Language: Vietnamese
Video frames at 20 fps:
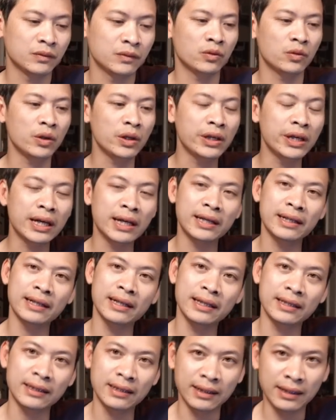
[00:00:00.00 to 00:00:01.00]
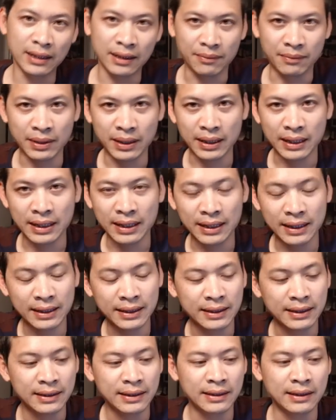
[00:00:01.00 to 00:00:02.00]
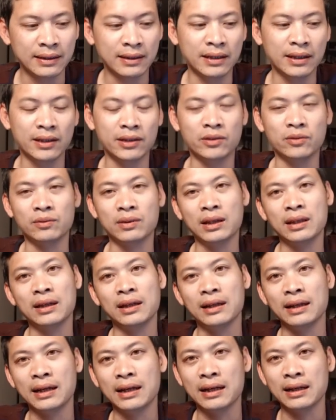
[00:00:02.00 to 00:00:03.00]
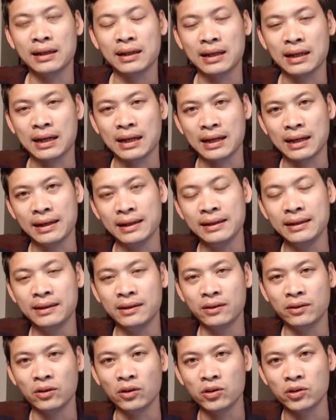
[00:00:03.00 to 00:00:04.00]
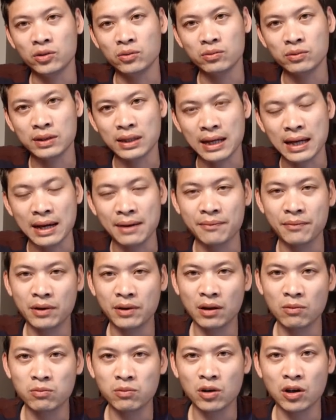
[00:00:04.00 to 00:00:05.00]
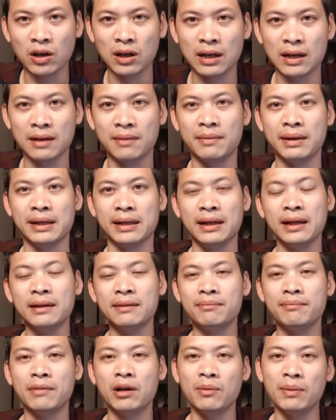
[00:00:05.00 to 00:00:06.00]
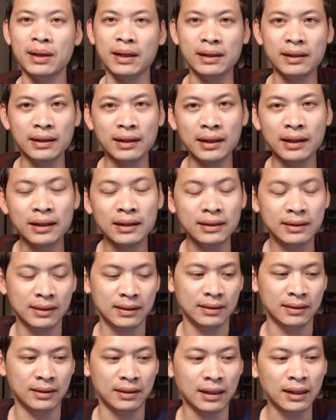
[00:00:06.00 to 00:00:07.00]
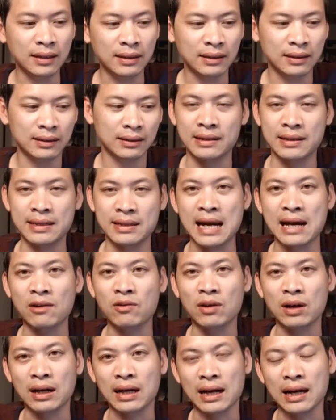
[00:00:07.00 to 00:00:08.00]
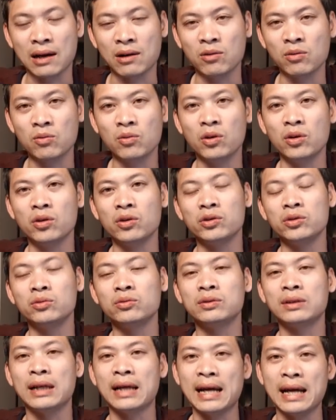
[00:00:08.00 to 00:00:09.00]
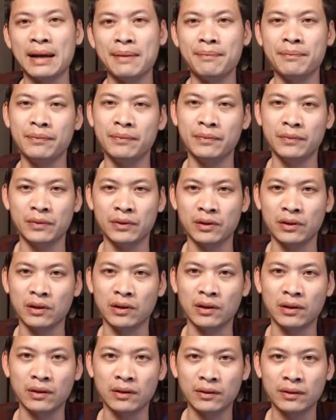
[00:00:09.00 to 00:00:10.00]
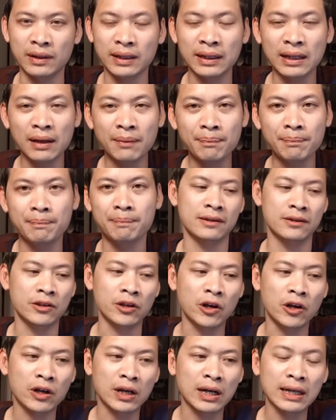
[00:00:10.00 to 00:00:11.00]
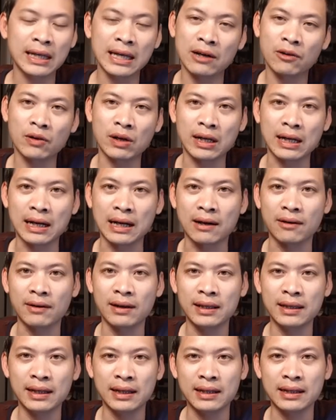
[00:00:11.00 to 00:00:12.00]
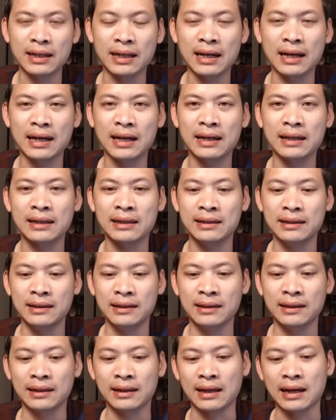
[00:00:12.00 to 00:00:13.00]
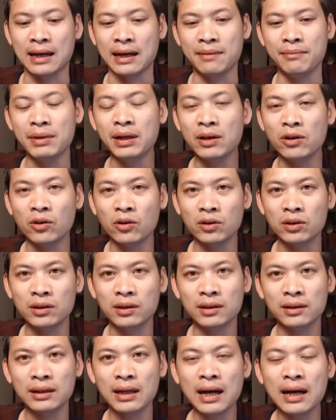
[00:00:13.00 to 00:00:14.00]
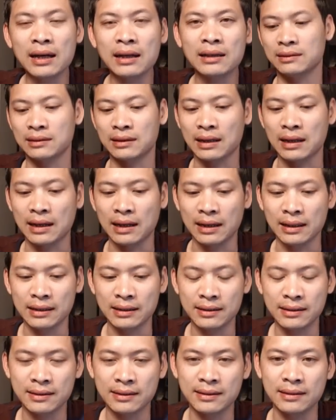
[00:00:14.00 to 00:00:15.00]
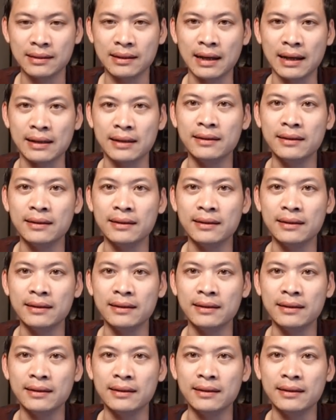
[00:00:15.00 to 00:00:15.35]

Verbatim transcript: Tuy nhiên đến thời điểm hiện nay thì chúng ta thấy rằng cái nội dung trẻ em không còn là mảnh đất màu mỡ nữa. Thứ nhất, giá quảng cáo của nội dung trẻ em nó rất thấp do các nhà quảng cáo đã nhận ra cái mức độ tương tác, cái sự ảnh